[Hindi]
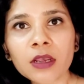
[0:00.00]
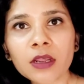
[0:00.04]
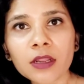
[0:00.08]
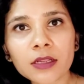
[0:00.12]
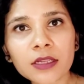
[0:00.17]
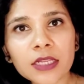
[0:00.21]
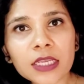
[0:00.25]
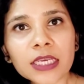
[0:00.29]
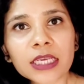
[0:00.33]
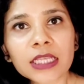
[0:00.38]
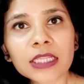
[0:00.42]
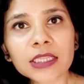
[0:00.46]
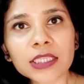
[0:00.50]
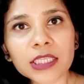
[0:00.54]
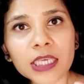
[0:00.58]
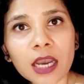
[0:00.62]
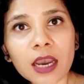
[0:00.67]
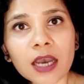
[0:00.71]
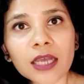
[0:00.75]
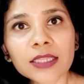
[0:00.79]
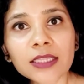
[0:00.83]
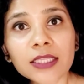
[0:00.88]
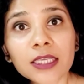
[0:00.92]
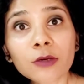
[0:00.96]
लेकिन
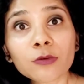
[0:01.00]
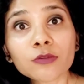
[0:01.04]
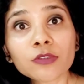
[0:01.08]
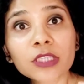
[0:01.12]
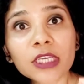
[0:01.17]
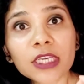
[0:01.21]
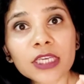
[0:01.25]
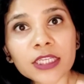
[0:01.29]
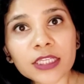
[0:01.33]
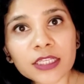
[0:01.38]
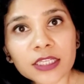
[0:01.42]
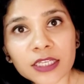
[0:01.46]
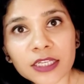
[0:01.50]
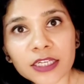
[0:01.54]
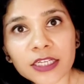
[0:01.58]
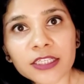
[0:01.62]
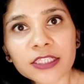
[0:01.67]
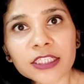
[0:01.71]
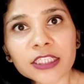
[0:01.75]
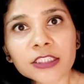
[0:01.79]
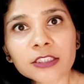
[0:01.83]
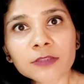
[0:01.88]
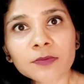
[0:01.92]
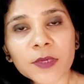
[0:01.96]
ध्यान दें उसके
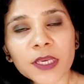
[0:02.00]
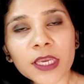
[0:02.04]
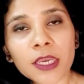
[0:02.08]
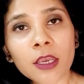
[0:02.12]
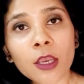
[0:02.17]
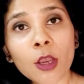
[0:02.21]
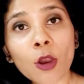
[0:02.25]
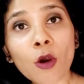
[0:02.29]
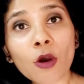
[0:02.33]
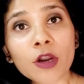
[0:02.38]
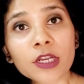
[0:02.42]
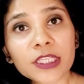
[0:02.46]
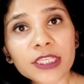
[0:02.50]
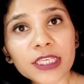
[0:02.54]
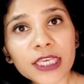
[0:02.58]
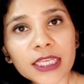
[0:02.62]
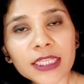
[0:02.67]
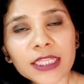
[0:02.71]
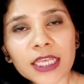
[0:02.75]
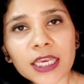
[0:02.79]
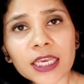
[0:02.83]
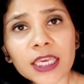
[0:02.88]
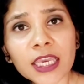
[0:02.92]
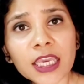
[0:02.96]
इंग्रेडिएंट्स पे और ये
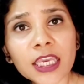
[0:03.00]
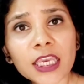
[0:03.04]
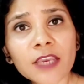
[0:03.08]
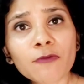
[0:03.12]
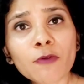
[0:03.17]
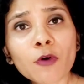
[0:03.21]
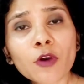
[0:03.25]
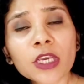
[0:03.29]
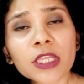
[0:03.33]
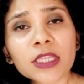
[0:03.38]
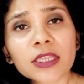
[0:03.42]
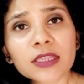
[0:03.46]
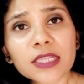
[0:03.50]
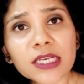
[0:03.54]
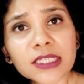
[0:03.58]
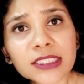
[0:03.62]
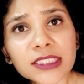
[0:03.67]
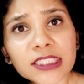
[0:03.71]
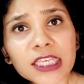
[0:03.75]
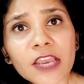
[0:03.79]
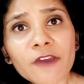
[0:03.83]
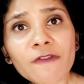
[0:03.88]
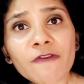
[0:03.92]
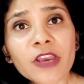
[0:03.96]
देखें कि वो कितना
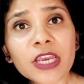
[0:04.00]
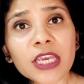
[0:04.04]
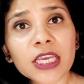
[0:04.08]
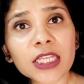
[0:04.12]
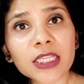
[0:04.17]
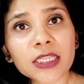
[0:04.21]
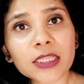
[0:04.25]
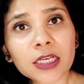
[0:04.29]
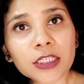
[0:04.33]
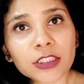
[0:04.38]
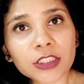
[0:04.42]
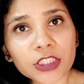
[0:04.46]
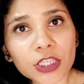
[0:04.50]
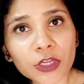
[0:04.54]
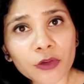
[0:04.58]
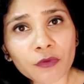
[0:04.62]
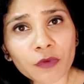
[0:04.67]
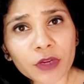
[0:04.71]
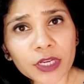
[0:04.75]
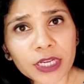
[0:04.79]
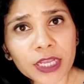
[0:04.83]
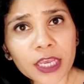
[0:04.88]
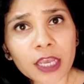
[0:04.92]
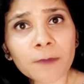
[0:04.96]
सेफ है कितना
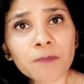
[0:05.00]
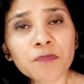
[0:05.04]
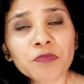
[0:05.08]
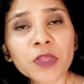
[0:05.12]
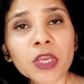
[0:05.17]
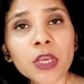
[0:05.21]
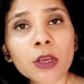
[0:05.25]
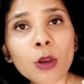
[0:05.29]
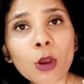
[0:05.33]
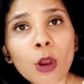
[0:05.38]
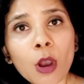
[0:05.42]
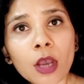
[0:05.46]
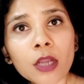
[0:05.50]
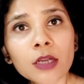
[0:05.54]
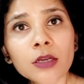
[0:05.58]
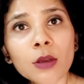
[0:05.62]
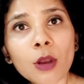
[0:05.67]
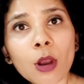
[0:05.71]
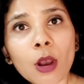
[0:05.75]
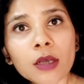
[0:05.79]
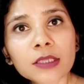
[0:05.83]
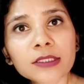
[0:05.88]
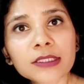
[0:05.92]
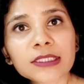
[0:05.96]
जेन्युन है कौन
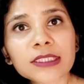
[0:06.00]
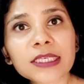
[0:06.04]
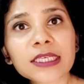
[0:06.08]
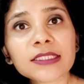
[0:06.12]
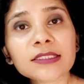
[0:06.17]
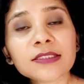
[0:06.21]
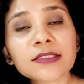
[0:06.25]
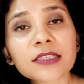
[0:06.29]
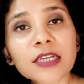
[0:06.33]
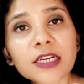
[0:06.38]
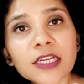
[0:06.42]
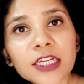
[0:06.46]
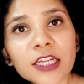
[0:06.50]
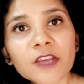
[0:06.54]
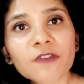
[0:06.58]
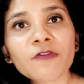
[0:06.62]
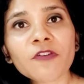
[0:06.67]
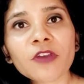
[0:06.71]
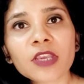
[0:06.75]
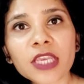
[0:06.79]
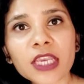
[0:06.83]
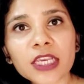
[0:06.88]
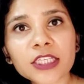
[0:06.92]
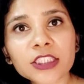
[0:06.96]
कौन से
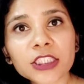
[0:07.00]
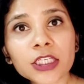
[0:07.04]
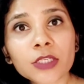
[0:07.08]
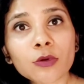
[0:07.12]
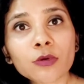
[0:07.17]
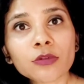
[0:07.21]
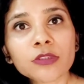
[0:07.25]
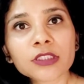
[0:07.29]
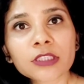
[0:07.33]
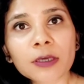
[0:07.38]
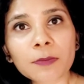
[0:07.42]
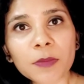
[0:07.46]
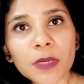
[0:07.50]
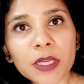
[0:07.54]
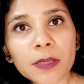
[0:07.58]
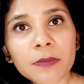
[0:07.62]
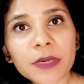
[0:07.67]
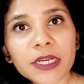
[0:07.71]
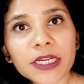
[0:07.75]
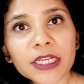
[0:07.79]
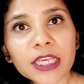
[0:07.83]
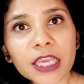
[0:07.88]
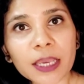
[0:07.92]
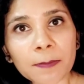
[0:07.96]
सर्टिफिकेशन उस
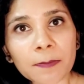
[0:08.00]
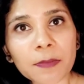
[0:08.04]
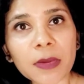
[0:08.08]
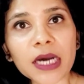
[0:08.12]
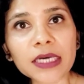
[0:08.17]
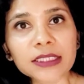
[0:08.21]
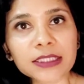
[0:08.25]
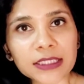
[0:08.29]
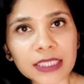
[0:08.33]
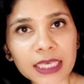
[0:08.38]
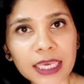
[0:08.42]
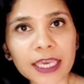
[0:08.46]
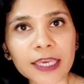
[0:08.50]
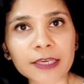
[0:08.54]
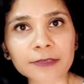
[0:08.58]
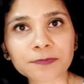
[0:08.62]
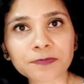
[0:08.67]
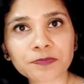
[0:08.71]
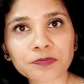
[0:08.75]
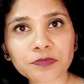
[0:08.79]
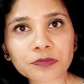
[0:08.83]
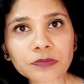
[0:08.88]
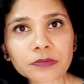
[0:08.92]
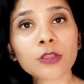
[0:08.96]
सप्लीमेंट के पास है
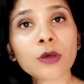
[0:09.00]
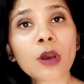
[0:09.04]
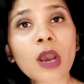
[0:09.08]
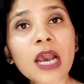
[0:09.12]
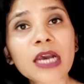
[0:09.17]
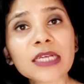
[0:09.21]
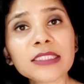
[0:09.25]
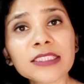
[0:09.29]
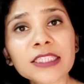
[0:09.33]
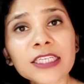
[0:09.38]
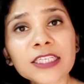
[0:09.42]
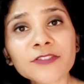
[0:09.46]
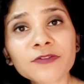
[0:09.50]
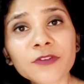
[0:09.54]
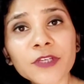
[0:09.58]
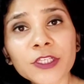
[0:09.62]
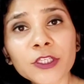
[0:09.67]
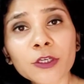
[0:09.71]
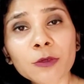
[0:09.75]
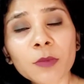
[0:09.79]
तो आज की इस वीडियो